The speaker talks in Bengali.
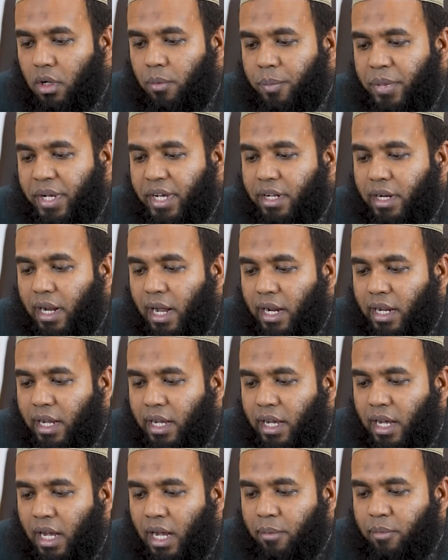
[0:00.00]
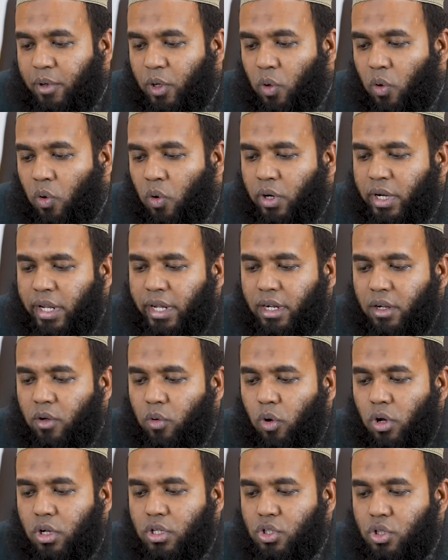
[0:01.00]
বিয়ের আগে আমি অনেক
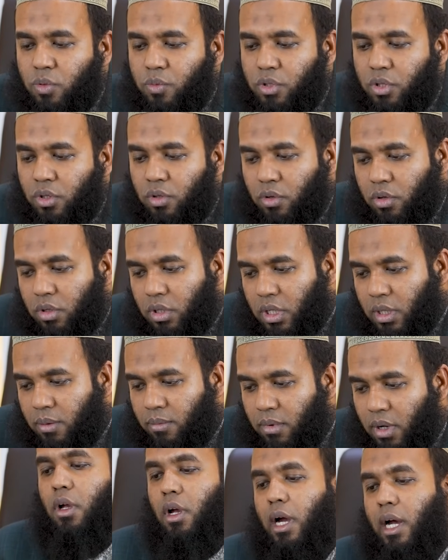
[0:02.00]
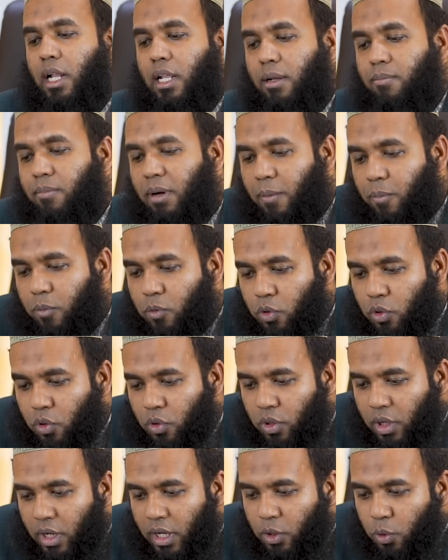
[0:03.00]
হস্তমতন করতাম আল্লাহ মাফ করুক
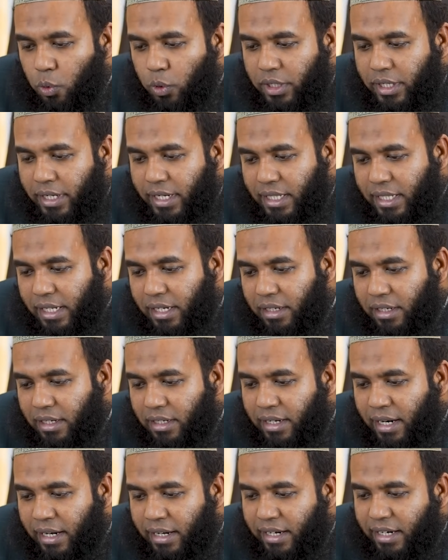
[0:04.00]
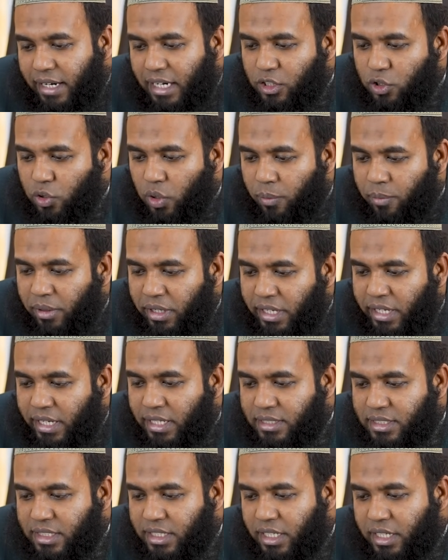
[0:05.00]
দুই থেকে তিনটা নারীর কাছেও আমি
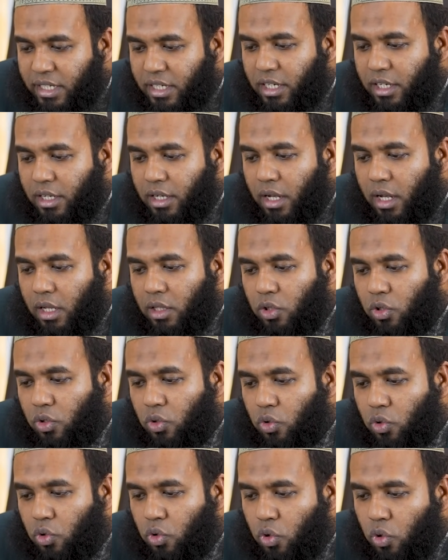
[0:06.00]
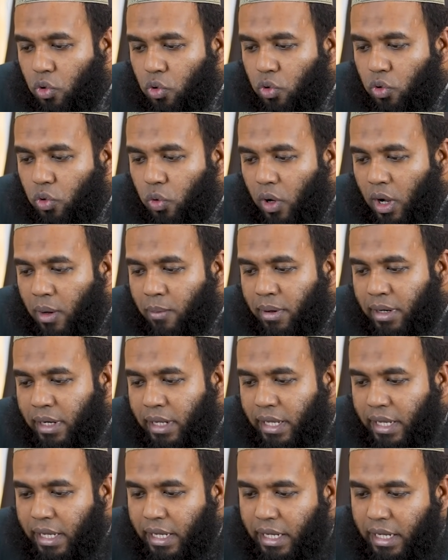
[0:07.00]
গিয়েছি তখনও আমার
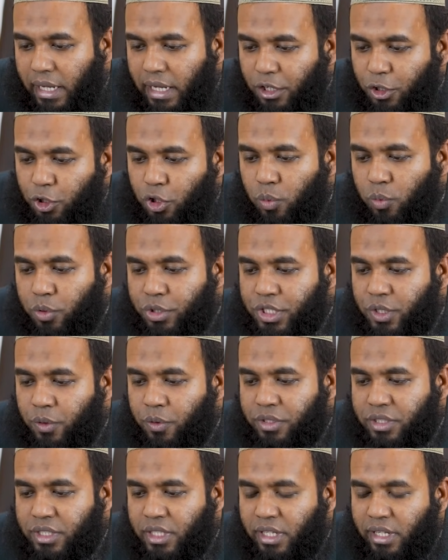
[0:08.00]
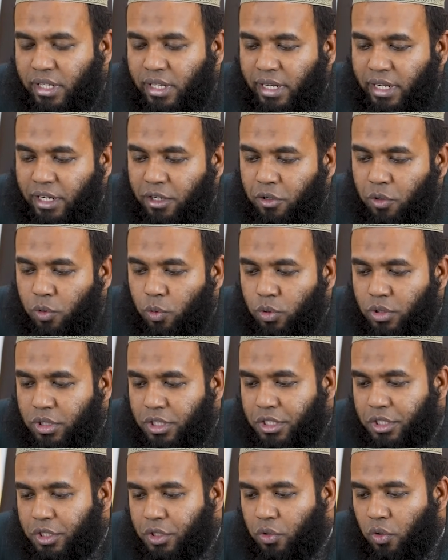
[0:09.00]
এই সমস্যা হয়েছে লিঙ্গ
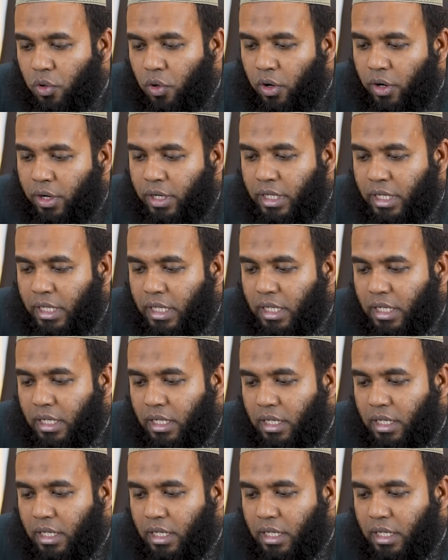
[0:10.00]
উত্তেজিত হয়নি